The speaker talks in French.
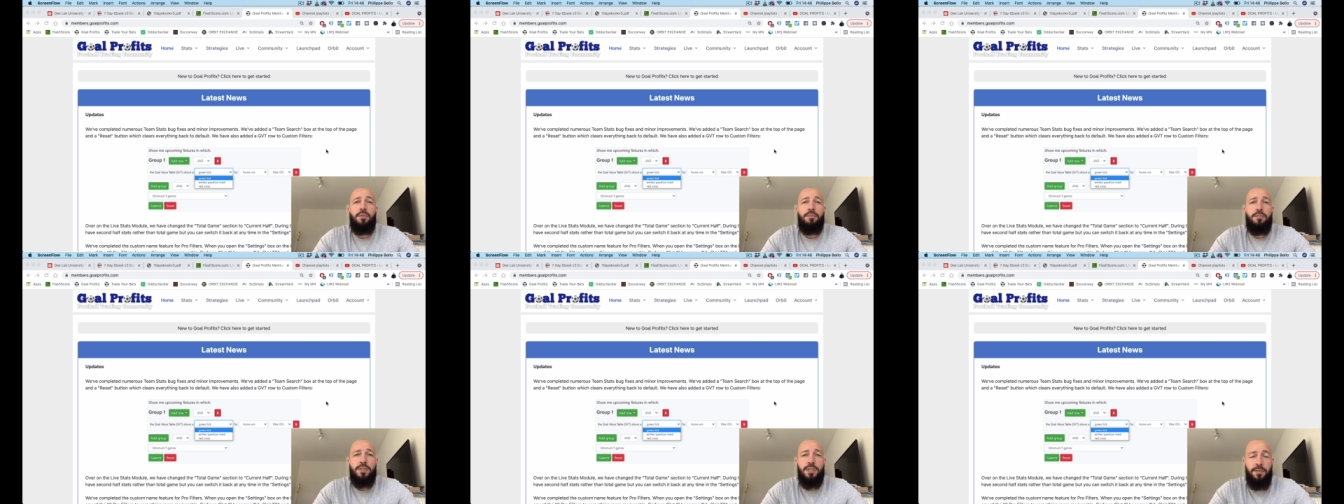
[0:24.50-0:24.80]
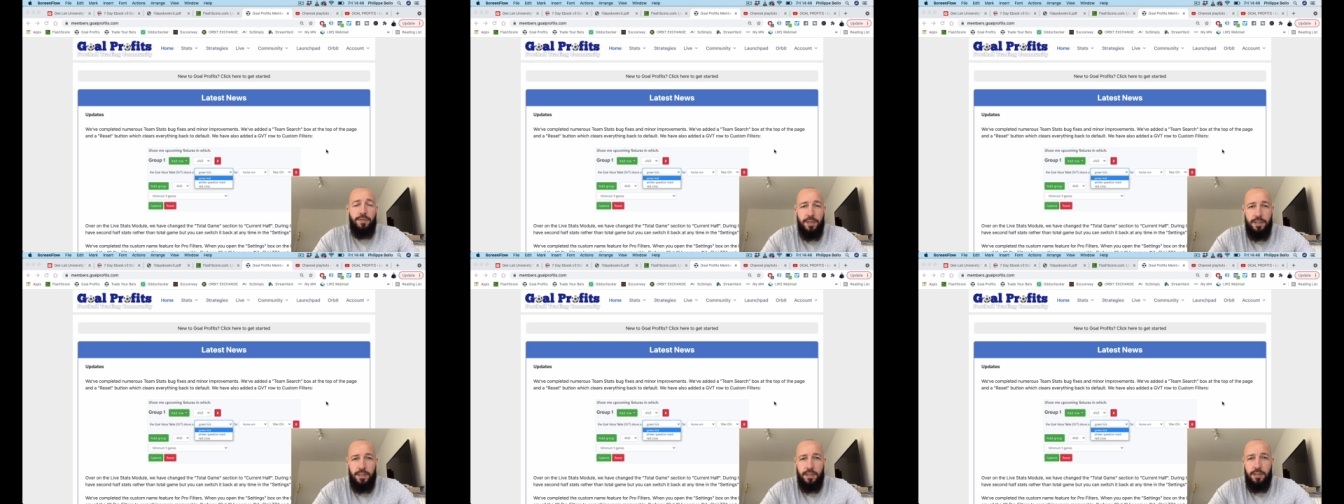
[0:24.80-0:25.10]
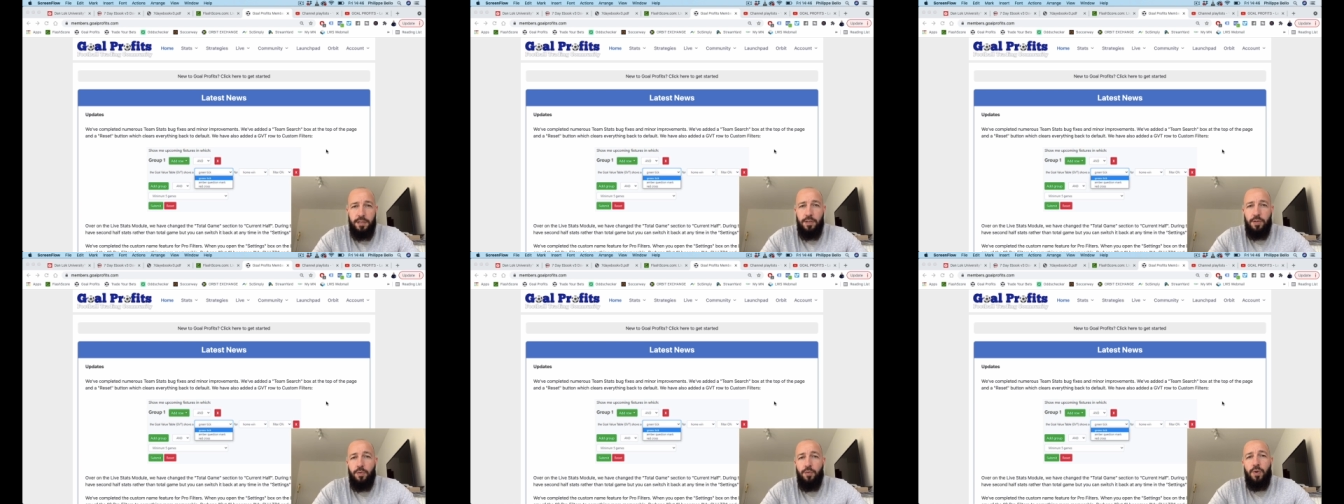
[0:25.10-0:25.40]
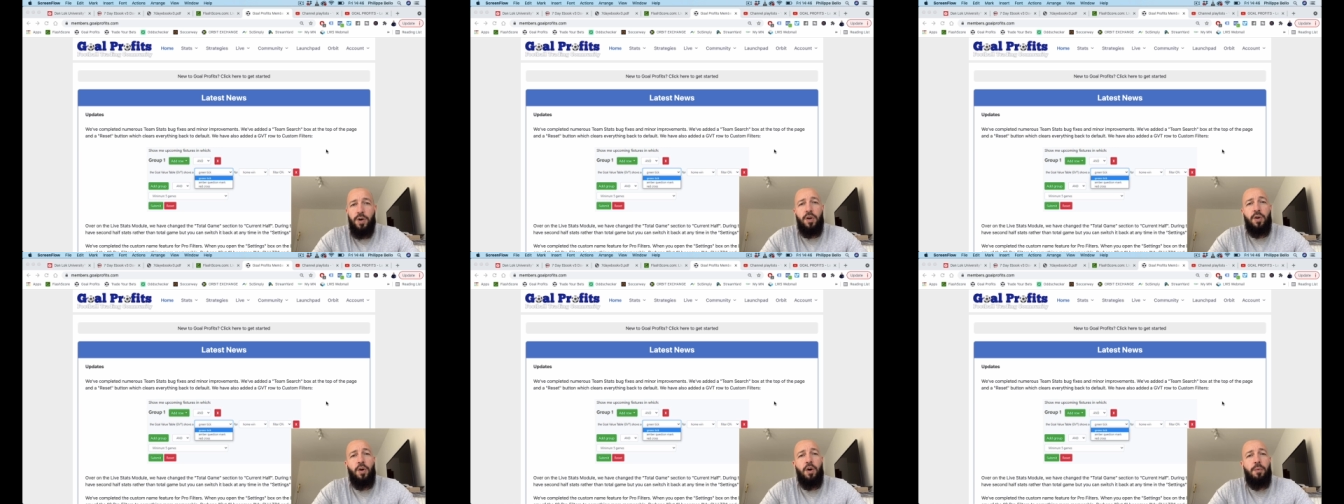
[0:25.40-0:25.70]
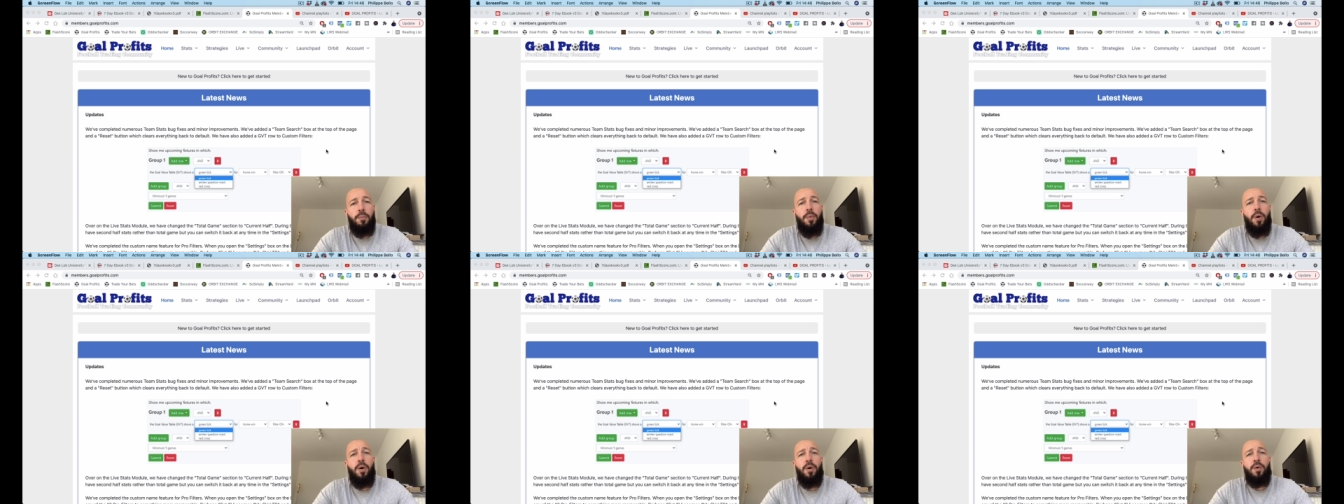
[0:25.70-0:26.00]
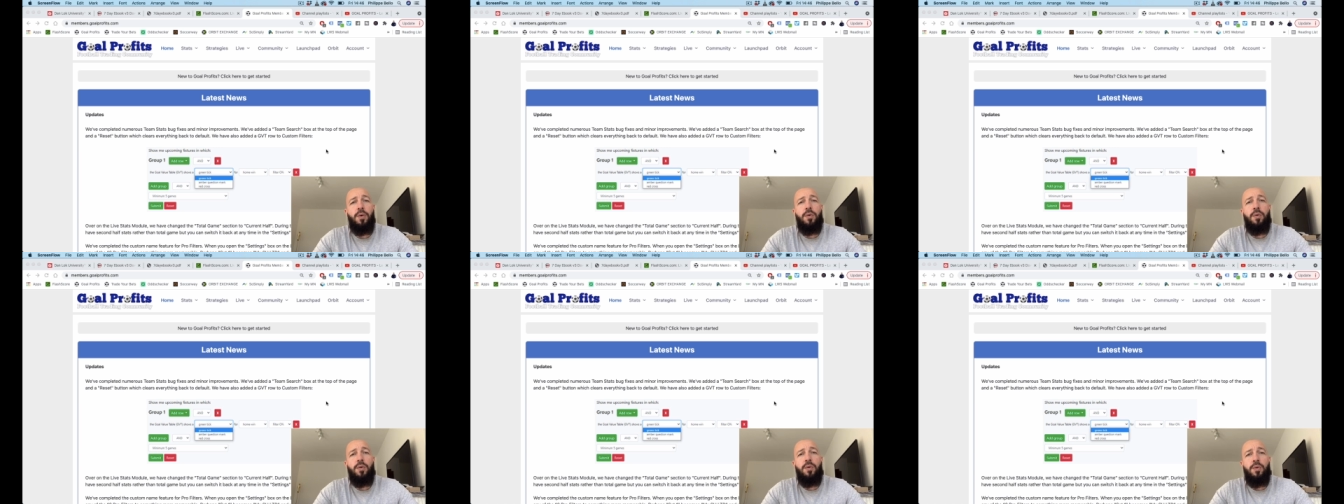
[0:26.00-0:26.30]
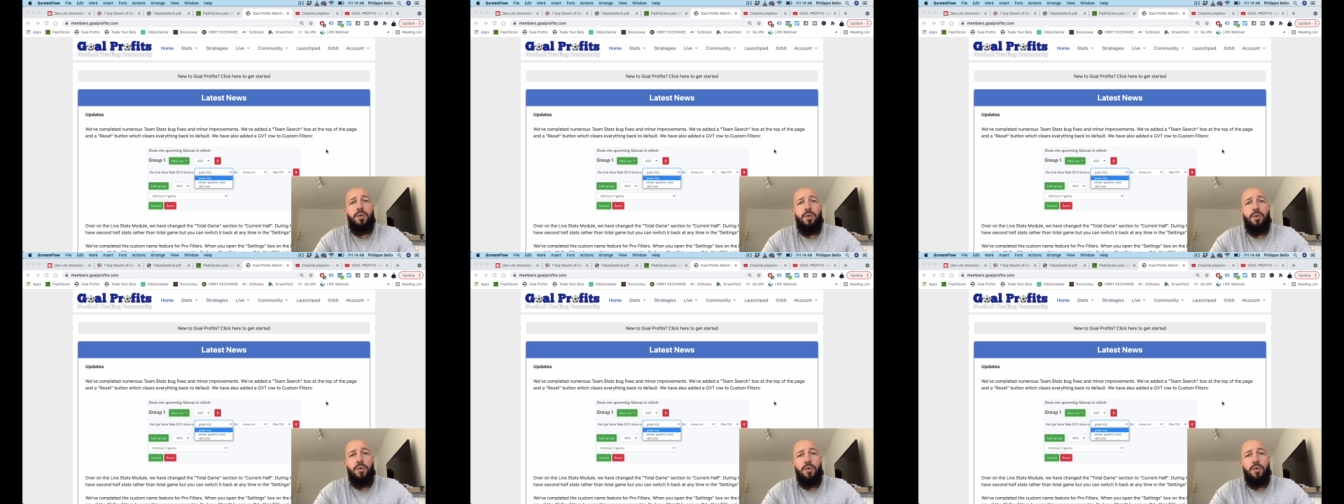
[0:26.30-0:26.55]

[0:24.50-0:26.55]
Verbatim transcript: ça va t'aider de voir comment